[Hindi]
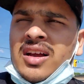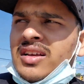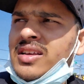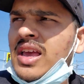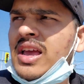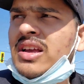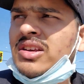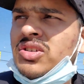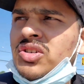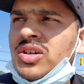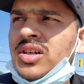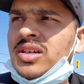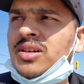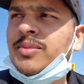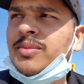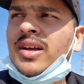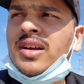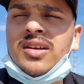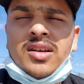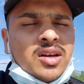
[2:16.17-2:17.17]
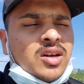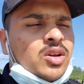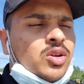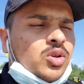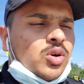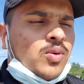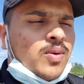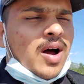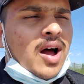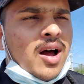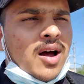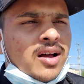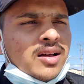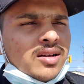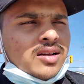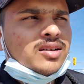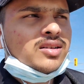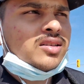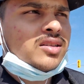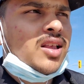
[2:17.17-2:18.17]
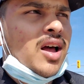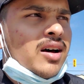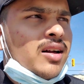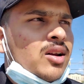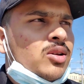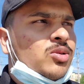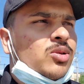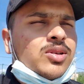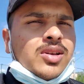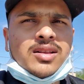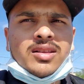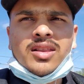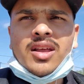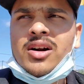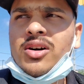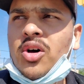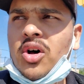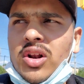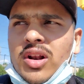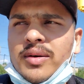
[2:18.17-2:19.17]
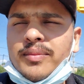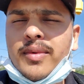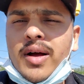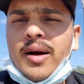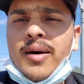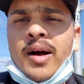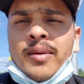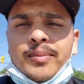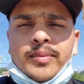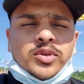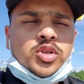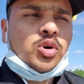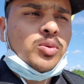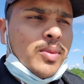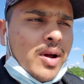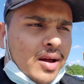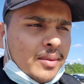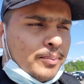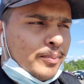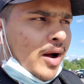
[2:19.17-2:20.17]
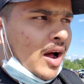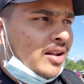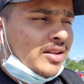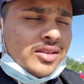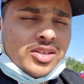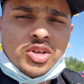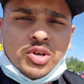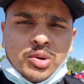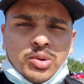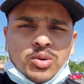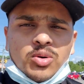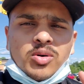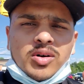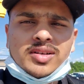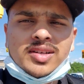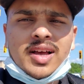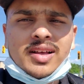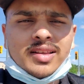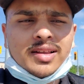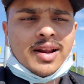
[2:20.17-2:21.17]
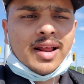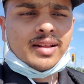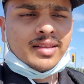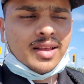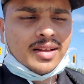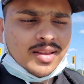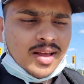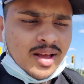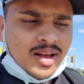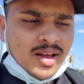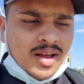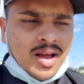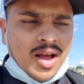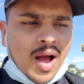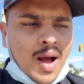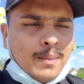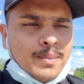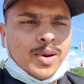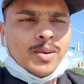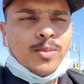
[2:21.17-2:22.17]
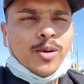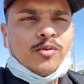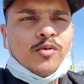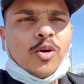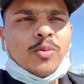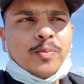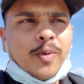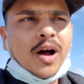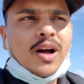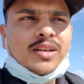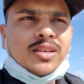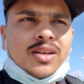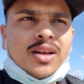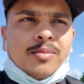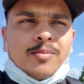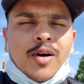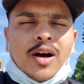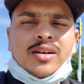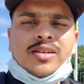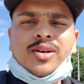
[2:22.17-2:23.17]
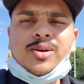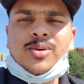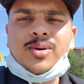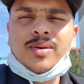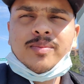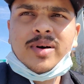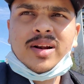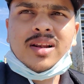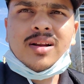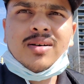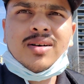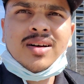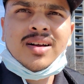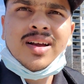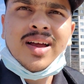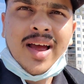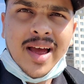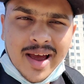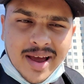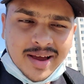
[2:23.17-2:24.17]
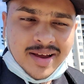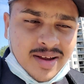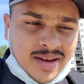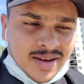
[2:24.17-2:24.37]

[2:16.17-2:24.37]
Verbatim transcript: किंग स्ट्रीट में तो वहाँ सतारह सौ सत्तर डॉलर हम जो मैं पाँच लोगों के साथ रहता था अभी भी वो पाँच के पाँच लोग मतलब हैं